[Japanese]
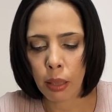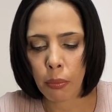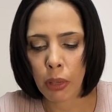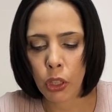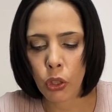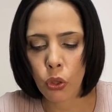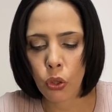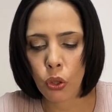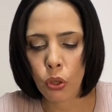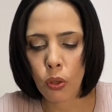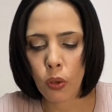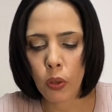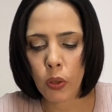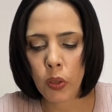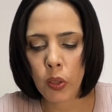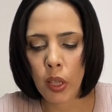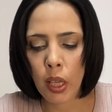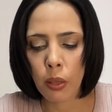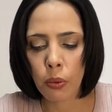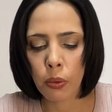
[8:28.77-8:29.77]
まあ、中国
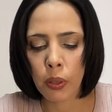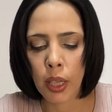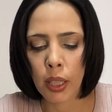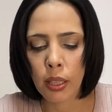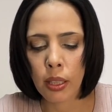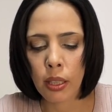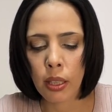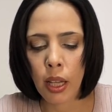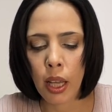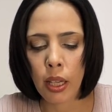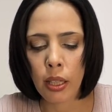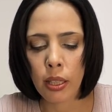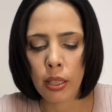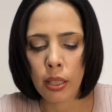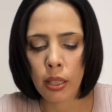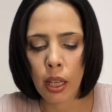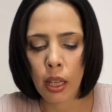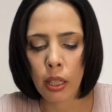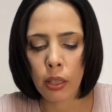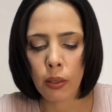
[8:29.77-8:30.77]
政府が支援し
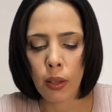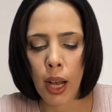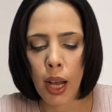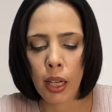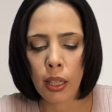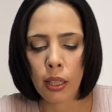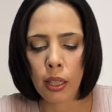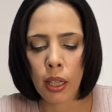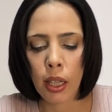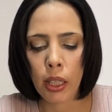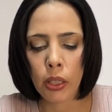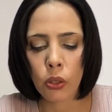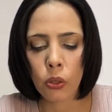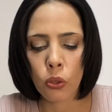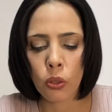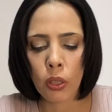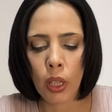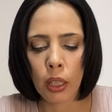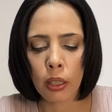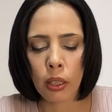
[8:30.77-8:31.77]
ているハッカー
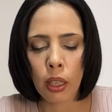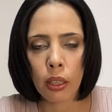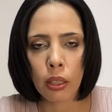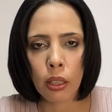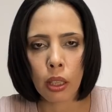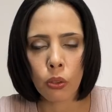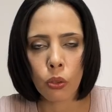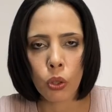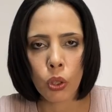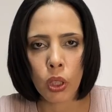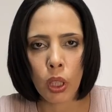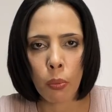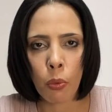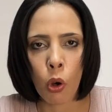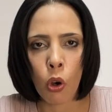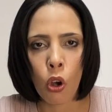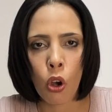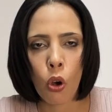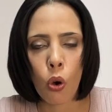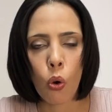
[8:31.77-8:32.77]
集団だったとして
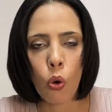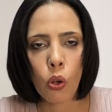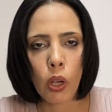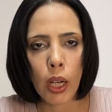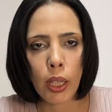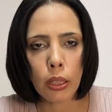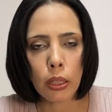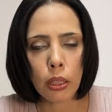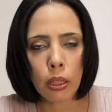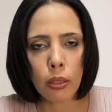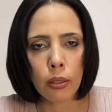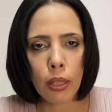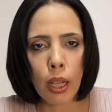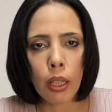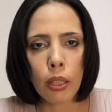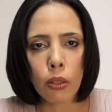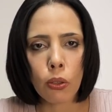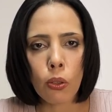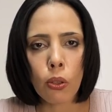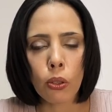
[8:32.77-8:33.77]
もおかしくな
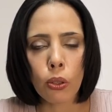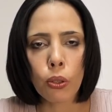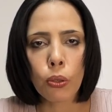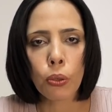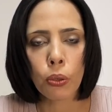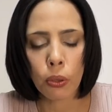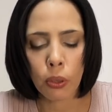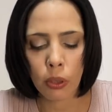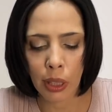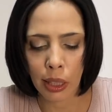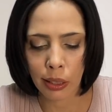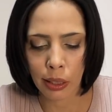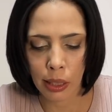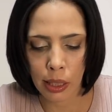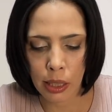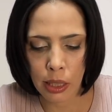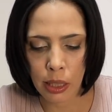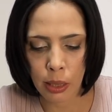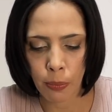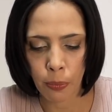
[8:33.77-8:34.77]
いということなんで
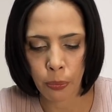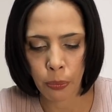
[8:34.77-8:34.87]
す。